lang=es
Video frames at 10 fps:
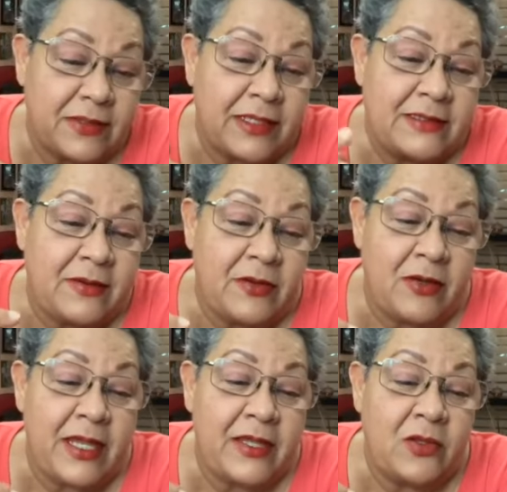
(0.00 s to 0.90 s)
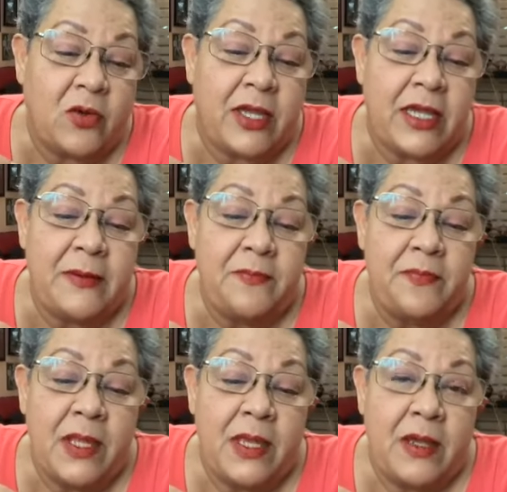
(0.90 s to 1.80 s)
estaba yo leyendo que
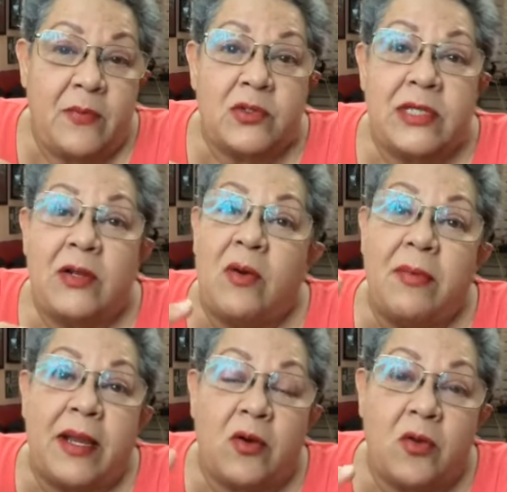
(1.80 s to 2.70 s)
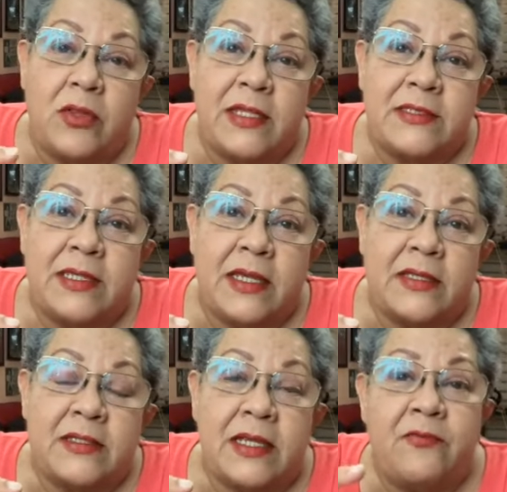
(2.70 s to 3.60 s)
pues él lo amarró desde
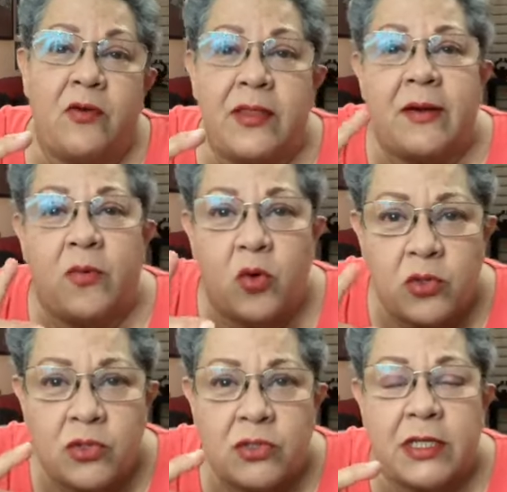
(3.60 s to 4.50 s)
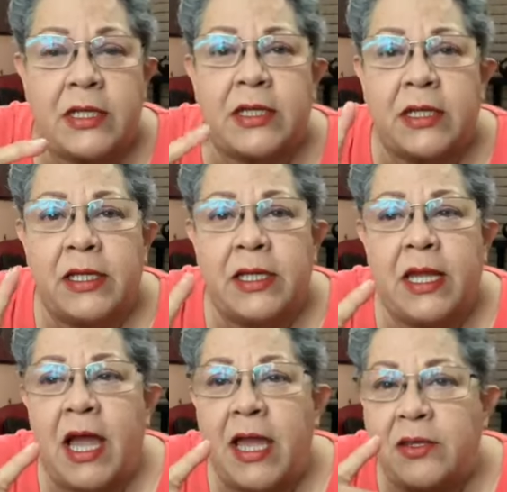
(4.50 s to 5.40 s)
que él fue a Davos,
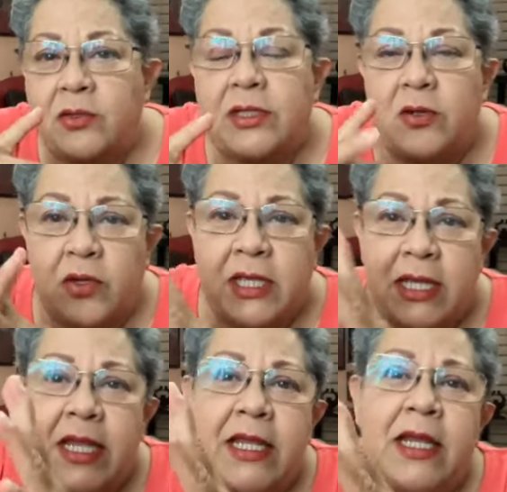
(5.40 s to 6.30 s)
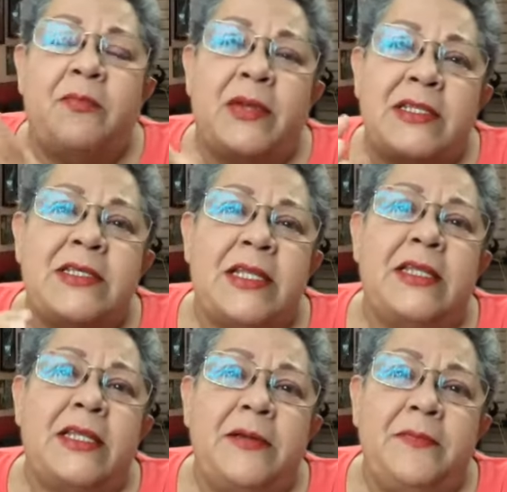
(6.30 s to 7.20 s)
ahí donde no quiere ir el
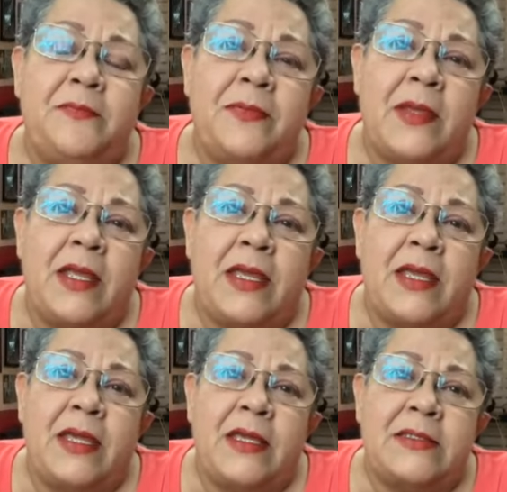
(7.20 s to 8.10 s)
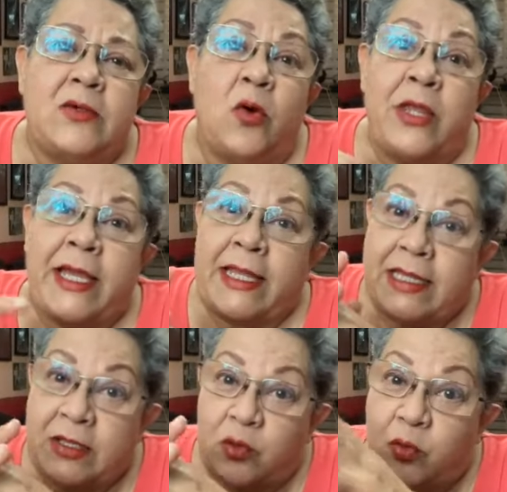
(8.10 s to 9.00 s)
presidente, o de que
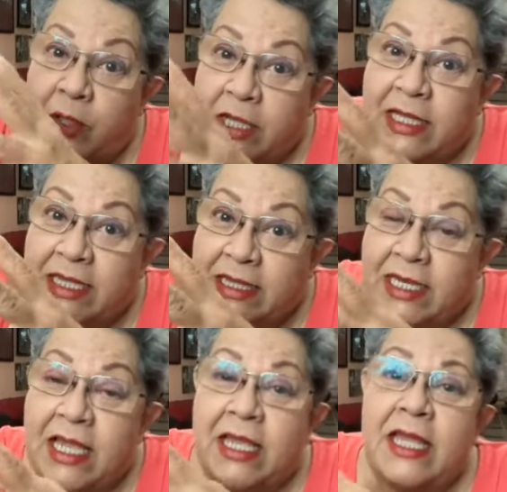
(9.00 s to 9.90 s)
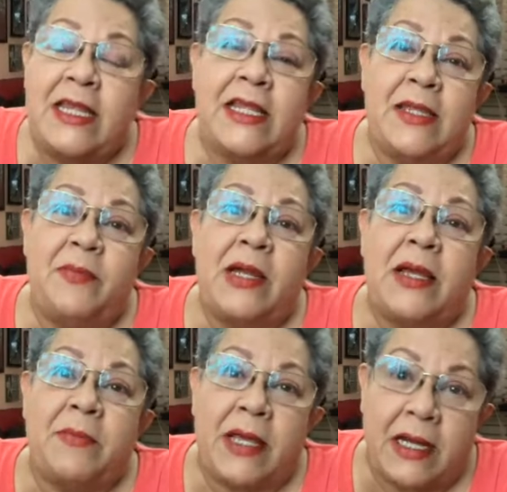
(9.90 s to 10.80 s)
tendría que ir ahí
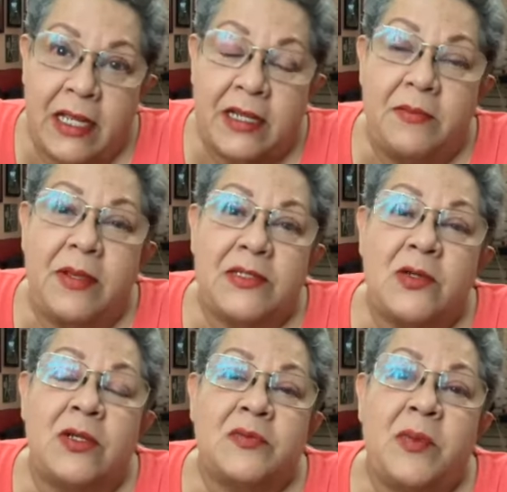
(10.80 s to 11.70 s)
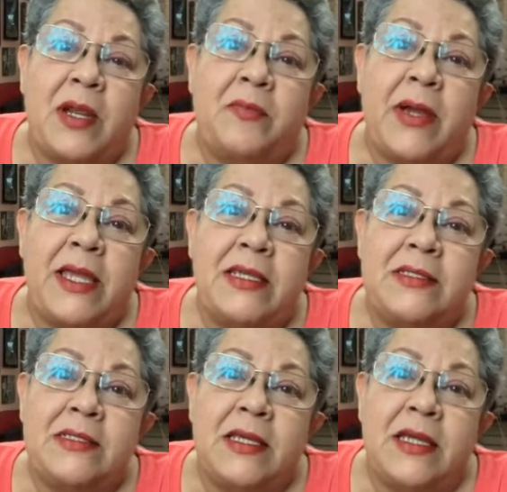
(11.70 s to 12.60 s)
para amarrar inversiones para el
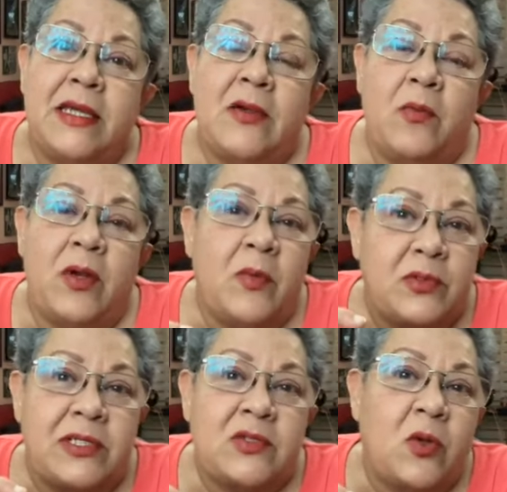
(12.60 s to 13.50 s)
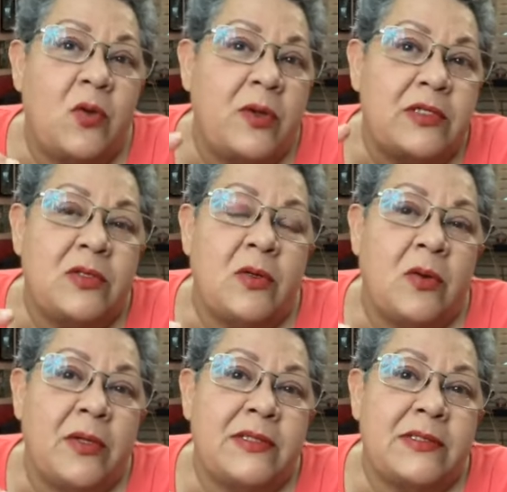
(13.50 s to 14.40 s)
país. Bueno, pues eso lo
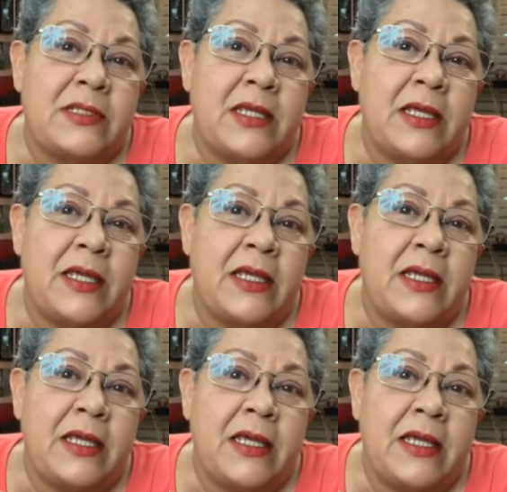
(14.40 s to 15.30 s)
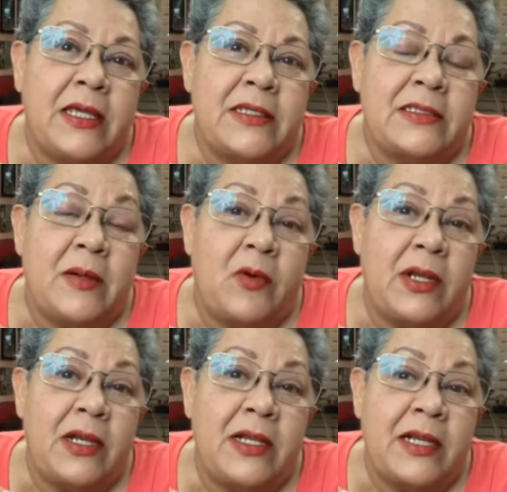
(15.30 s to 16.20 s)
hizo este
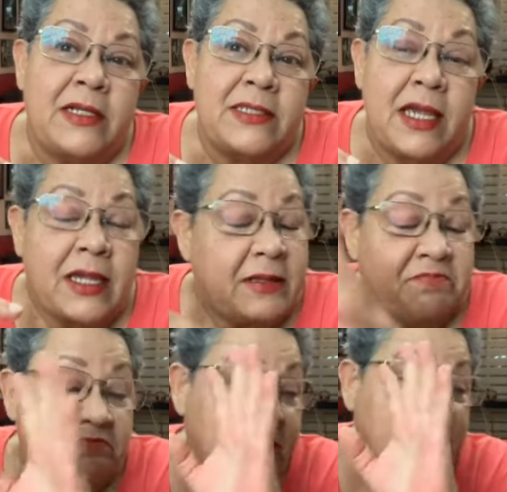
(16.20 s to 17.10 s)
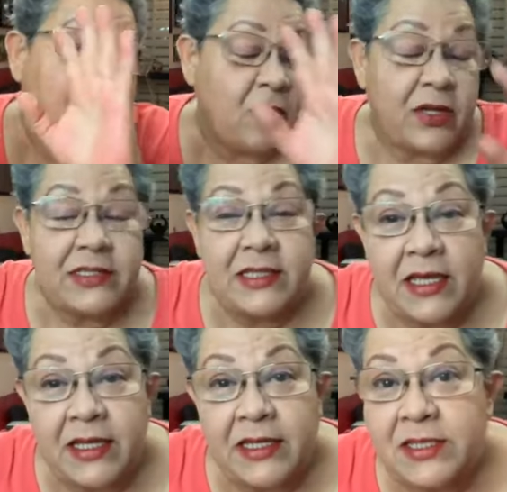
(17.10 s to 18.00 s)
Samuel García, que sea lo que
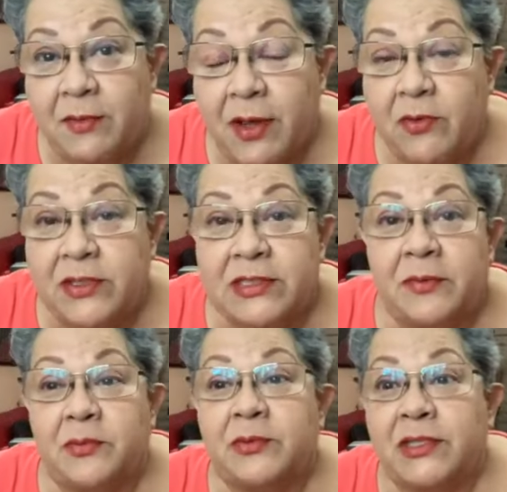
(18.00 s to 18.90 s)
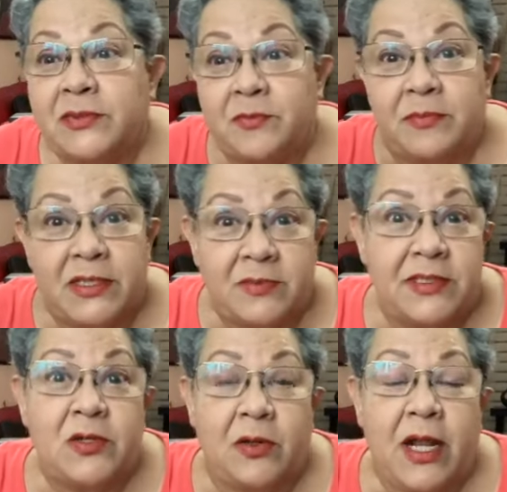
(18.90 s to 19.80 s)
sea el chamaco este, pues es más
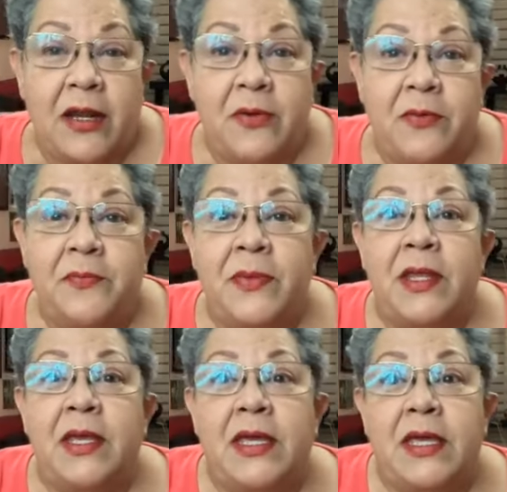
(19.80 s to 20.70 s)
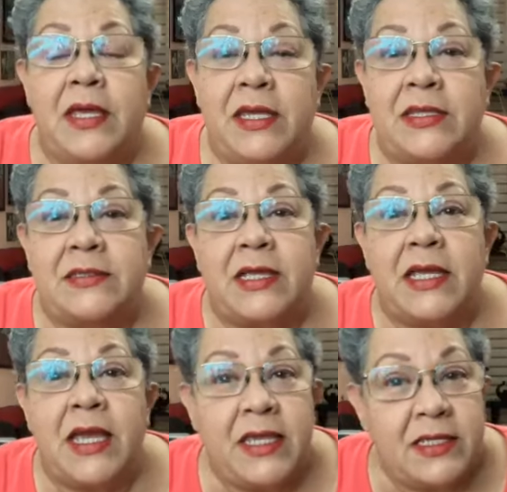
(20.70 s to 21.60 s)
visionario y,
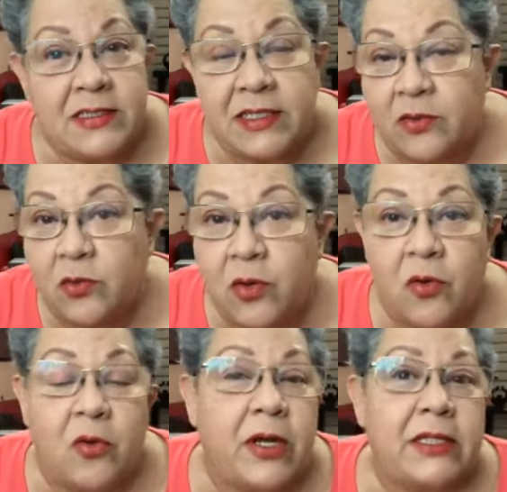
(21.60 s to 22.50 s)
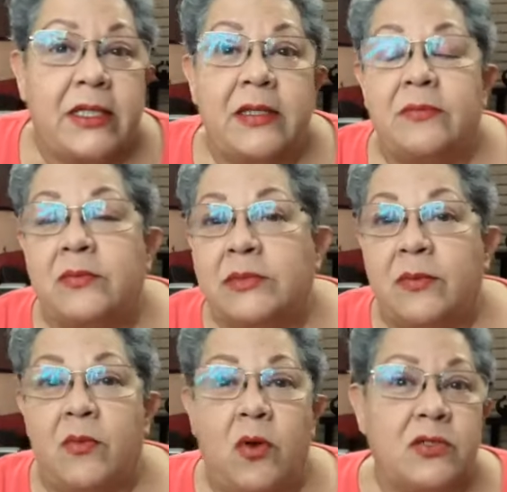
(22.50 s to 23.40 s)
este, y ahí se reunió con gente de,
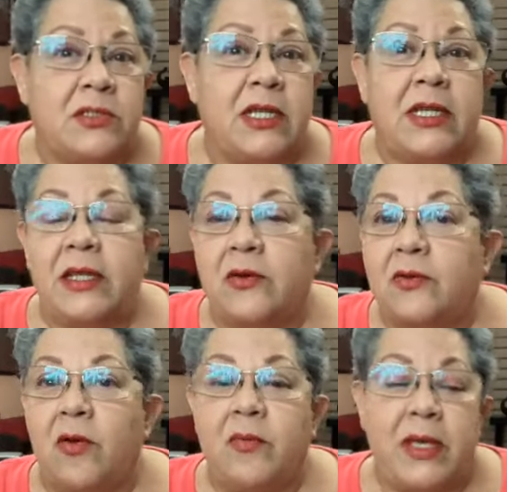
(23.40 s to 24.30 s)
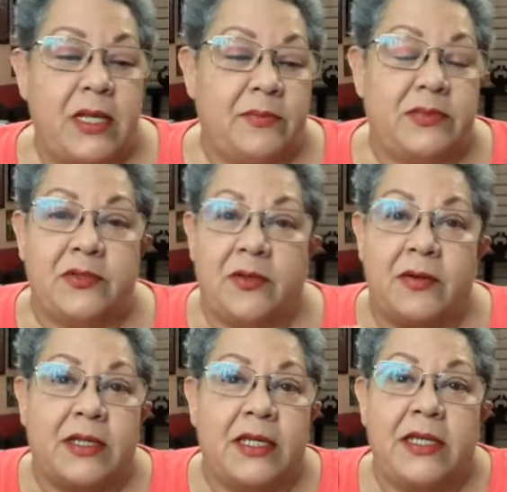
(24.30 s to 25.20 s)
de y le dijo, no, miren, pues
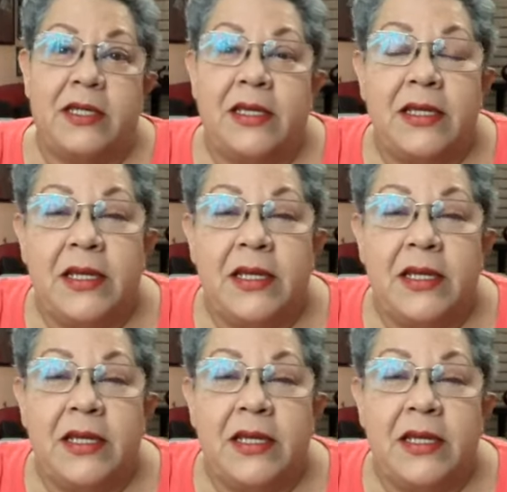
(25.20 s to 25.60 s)
yo aquí